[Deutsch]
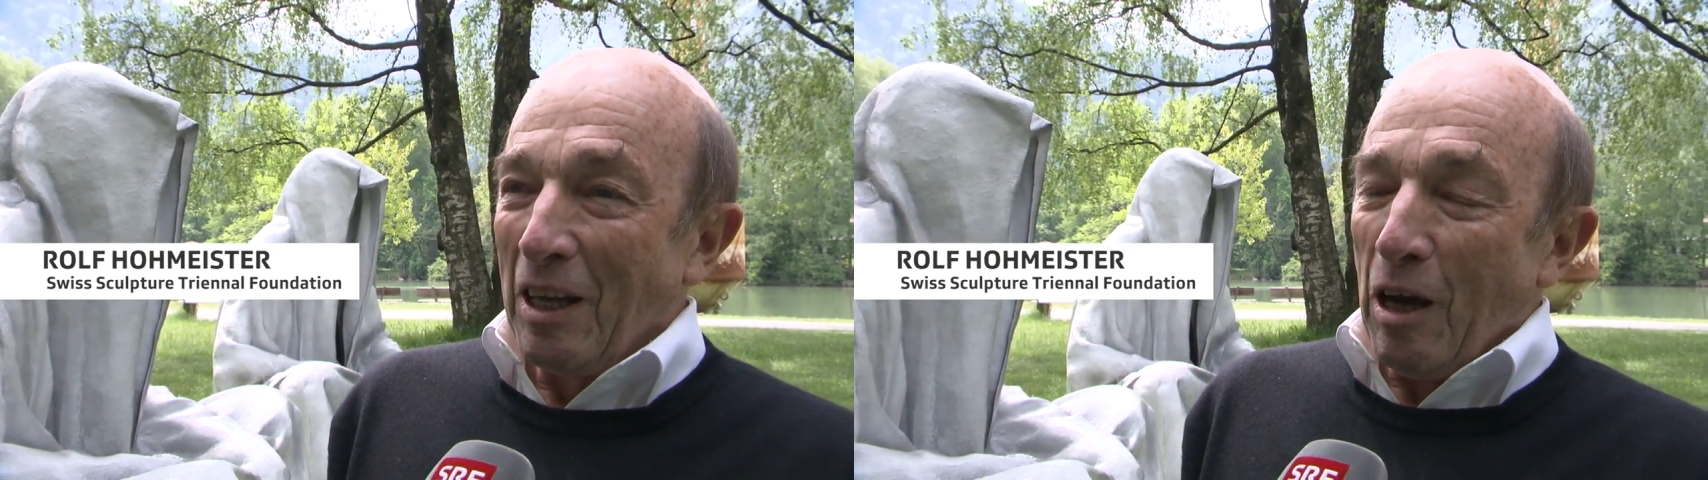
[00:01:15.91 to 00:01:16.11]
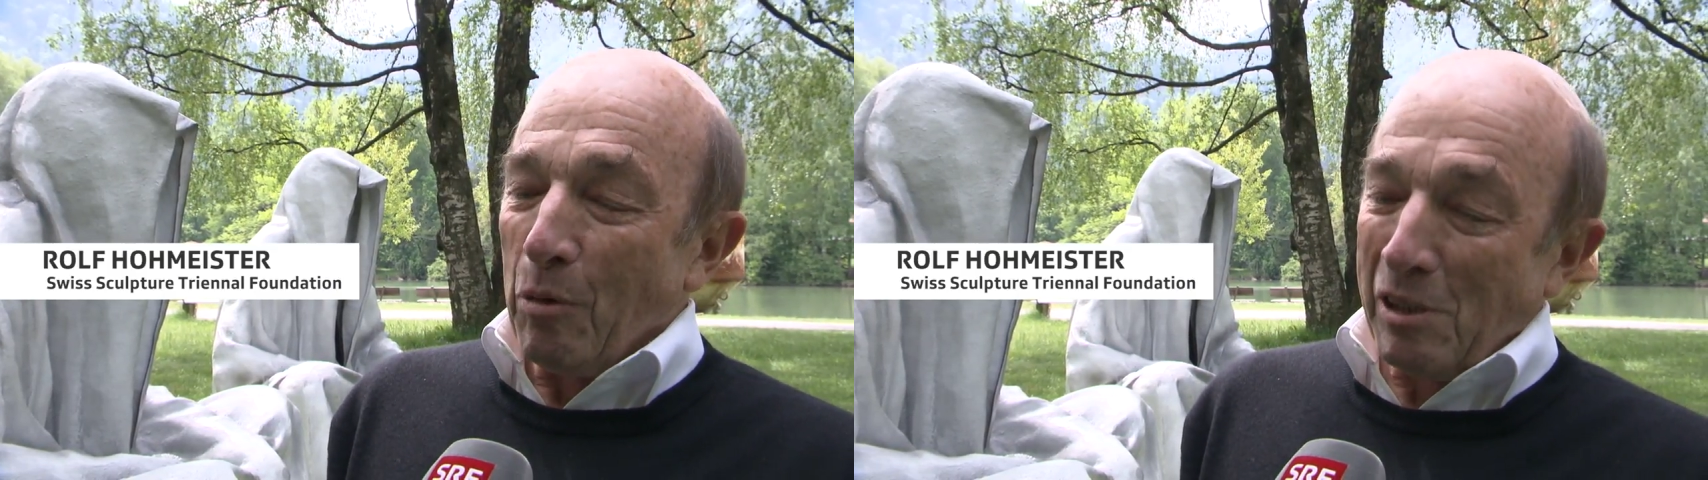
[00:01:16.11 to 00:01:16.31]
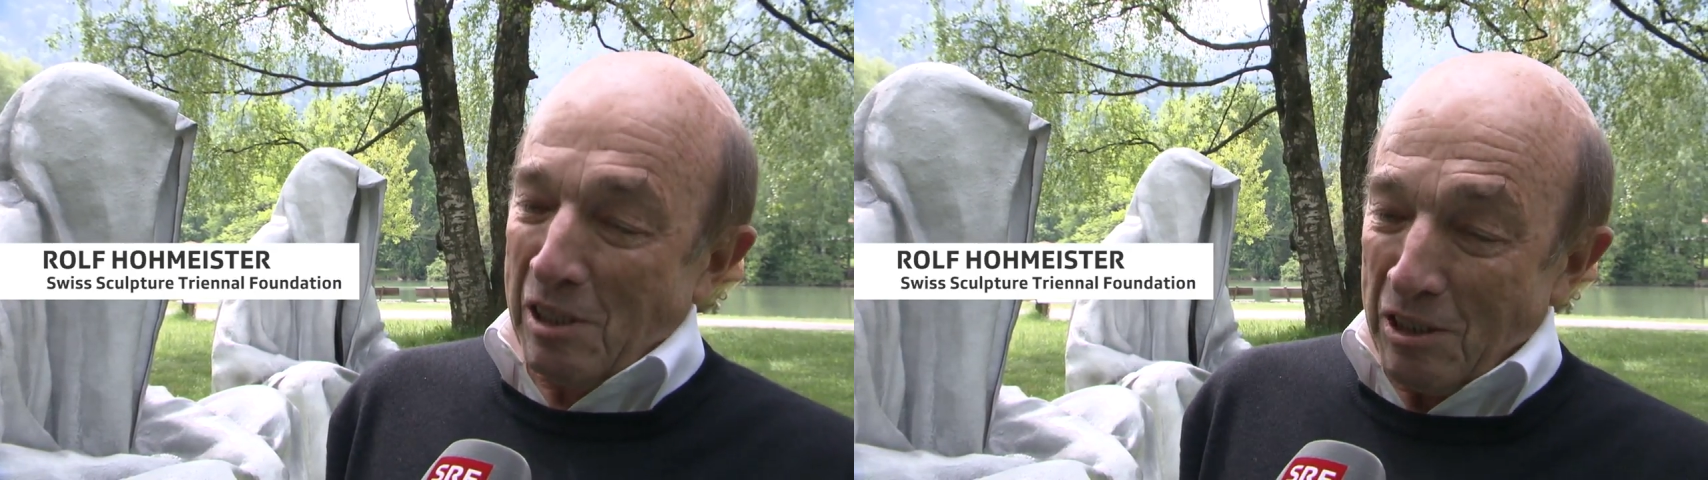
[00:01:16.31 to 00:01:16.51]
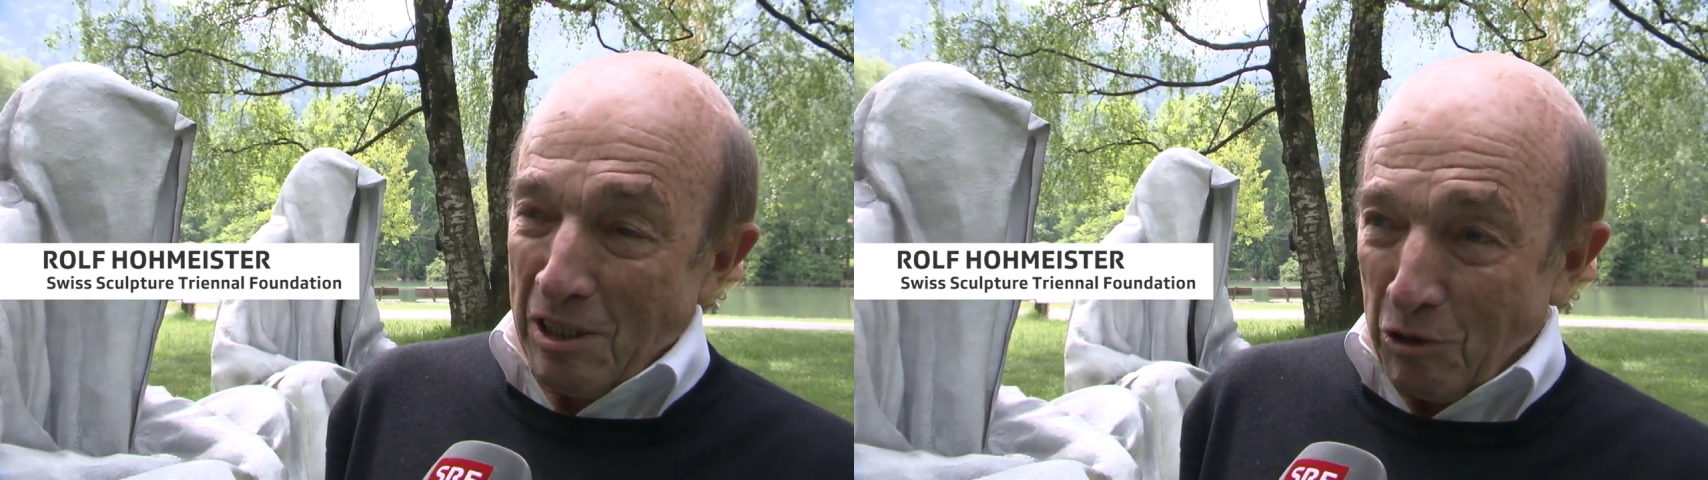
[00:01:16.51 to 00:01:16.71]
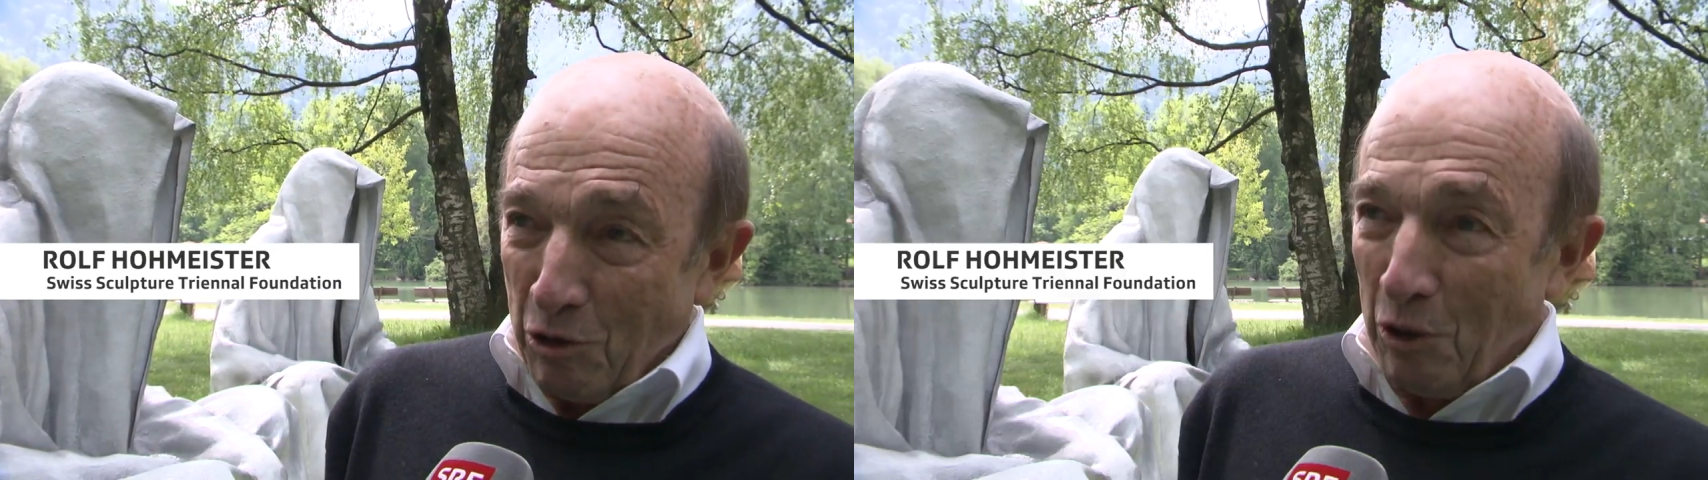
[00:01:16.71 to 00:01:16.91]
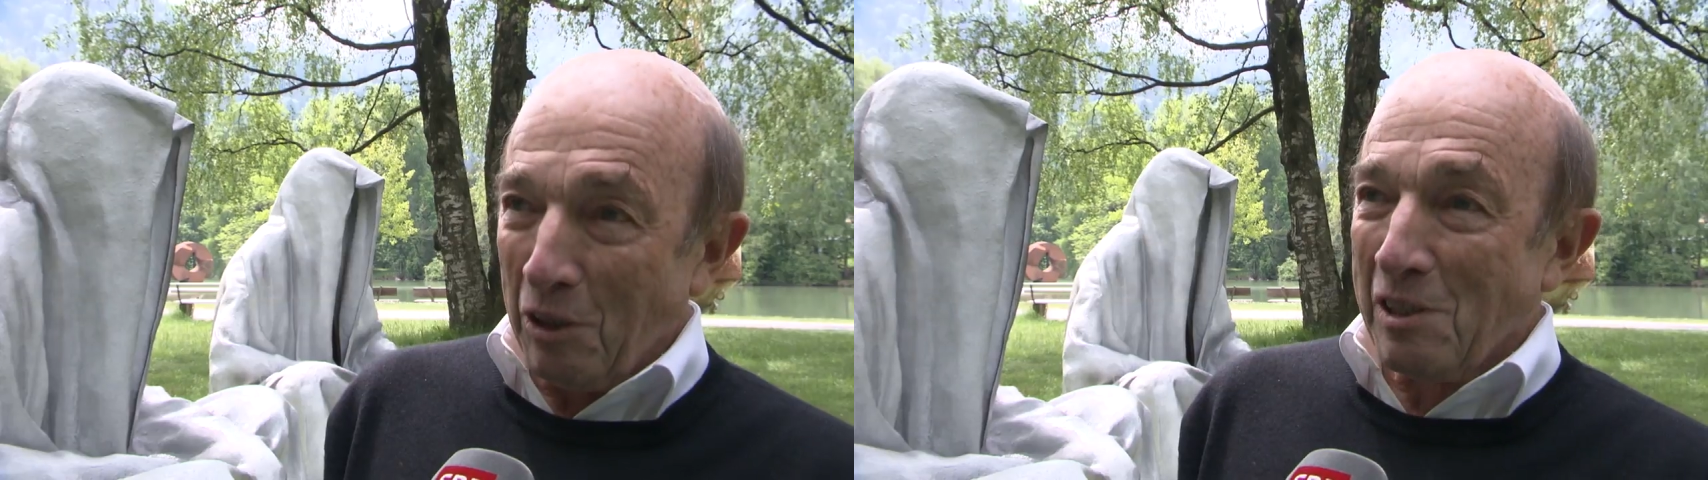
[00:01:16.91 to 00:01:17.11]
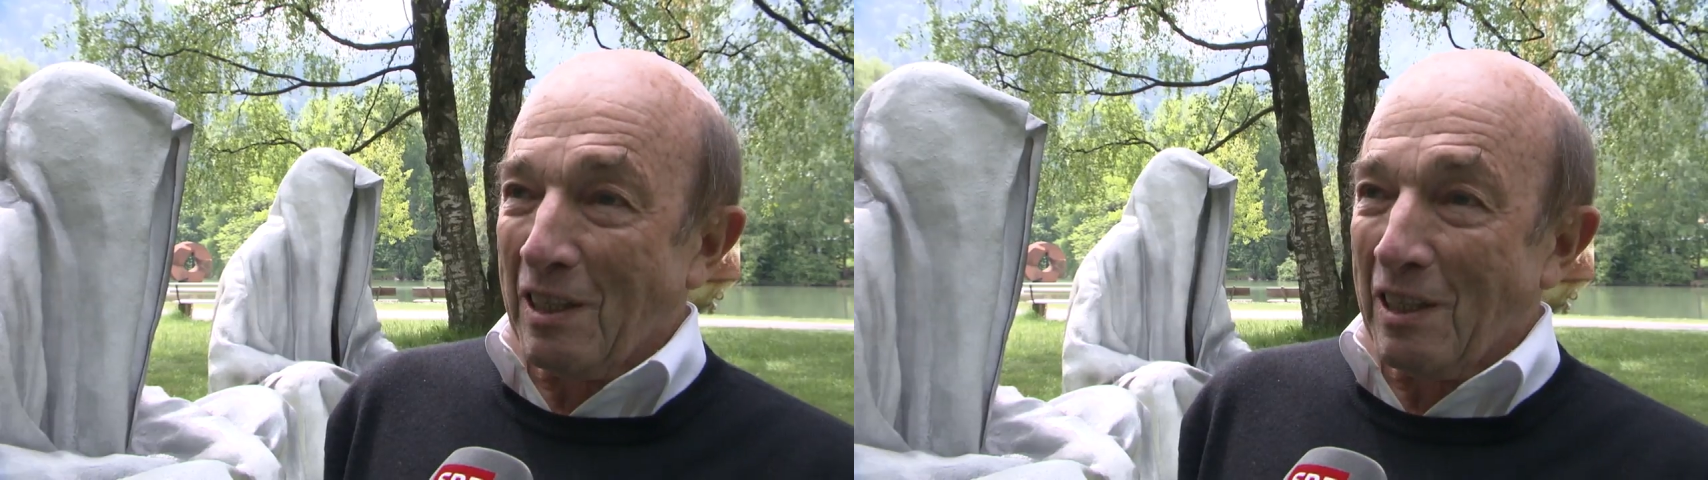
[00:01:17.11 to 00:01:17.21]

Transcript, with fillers: Aber es ist ein schönes